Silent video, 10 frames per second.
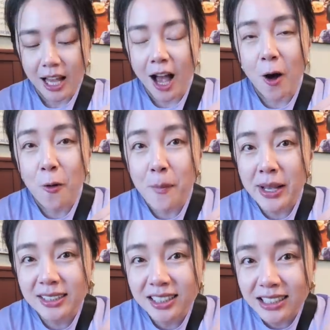好，我
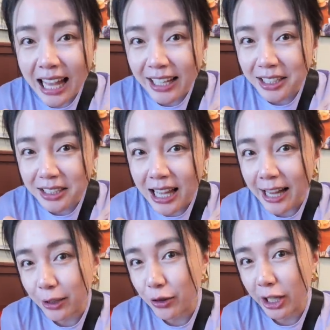每次来呢，
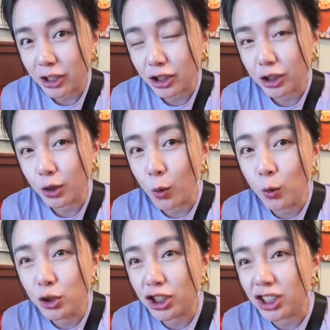大概都可以吃5
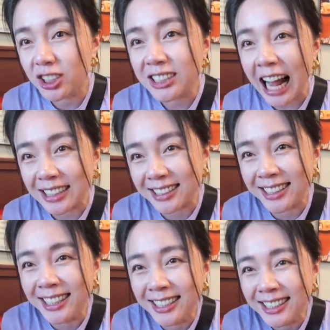只炸
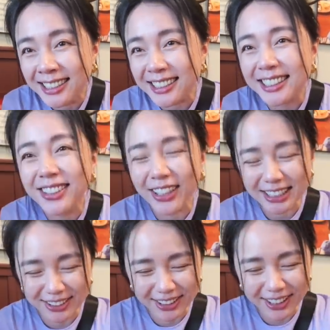鸡，鸡
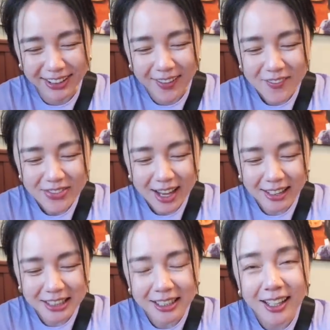腿左右。
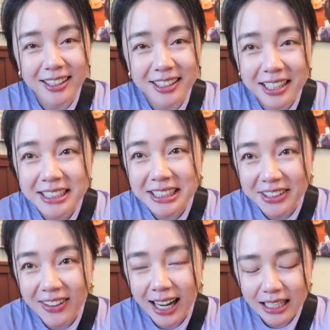然后小陶德也
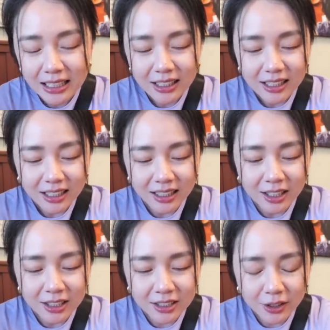喜欢，
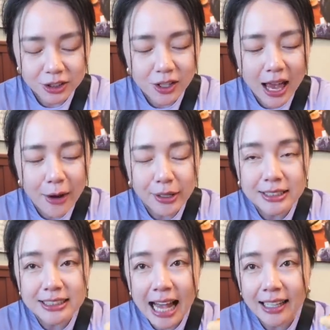有时候还会
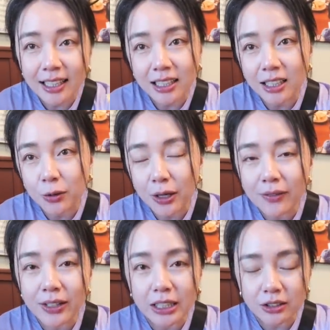加那个
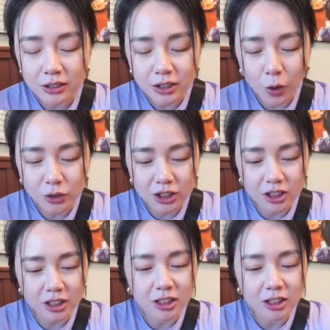龟米，就是肉汁，